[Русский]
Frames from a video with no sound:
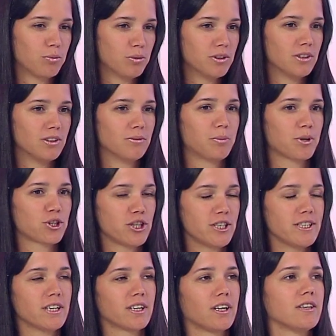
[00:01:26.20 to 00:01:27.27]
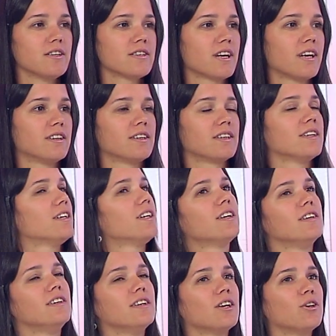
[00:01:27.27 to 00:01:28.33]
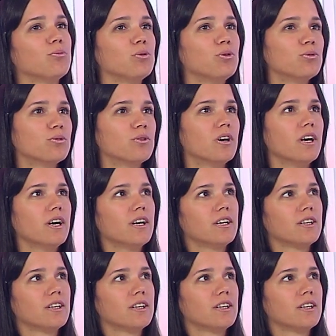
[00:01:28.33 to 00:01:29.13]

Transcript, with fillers: как бы по жизни организатор, да, и я люблю